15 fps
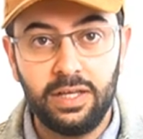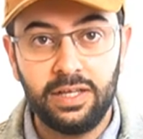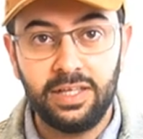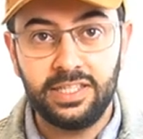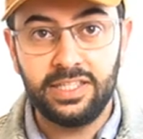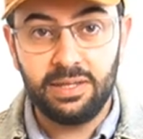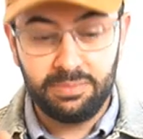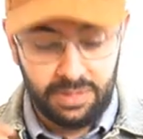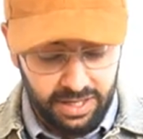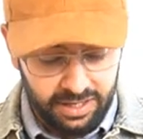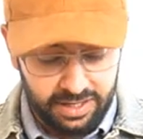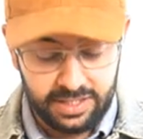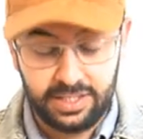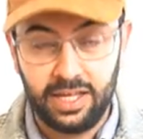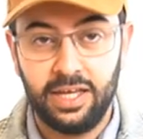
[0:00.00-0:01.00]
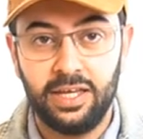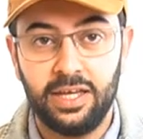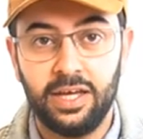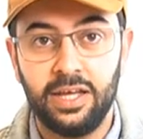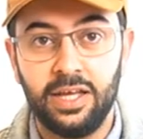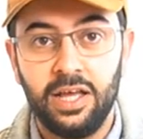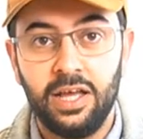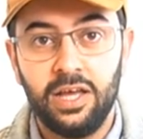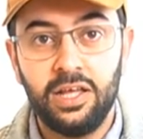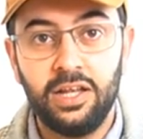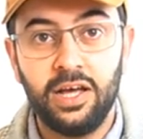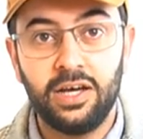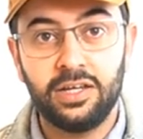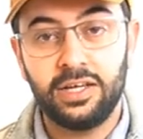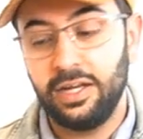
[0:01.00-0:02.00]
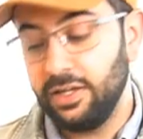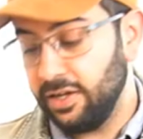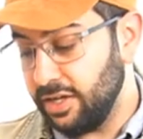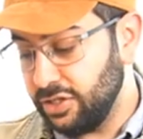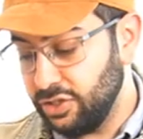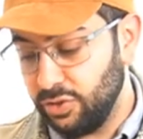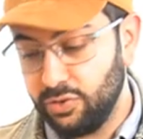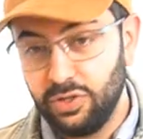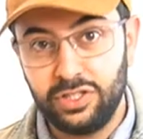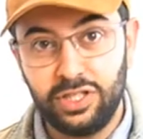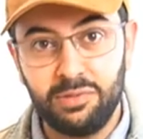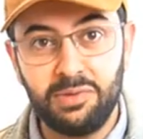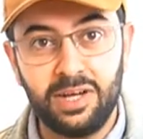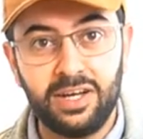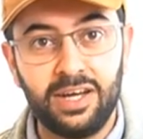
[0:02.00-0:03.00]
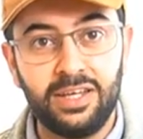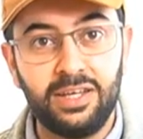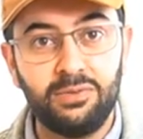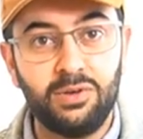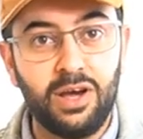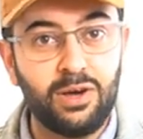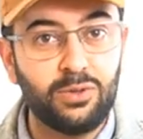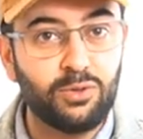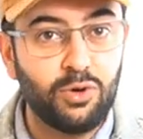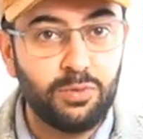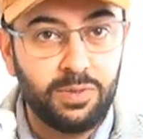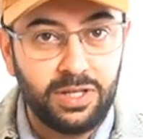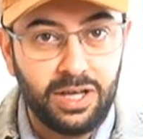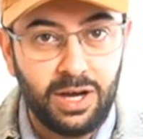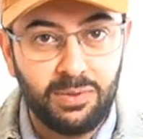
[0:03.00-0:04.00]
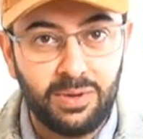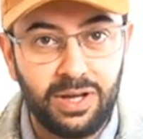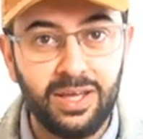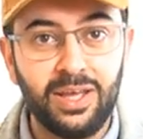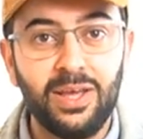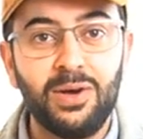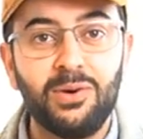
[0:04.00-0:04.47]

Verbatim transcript: الإنجليزية بطريقة صحيحة الآن خلينا نرجع كل شيء لمكانه وناخذ كوب القهوة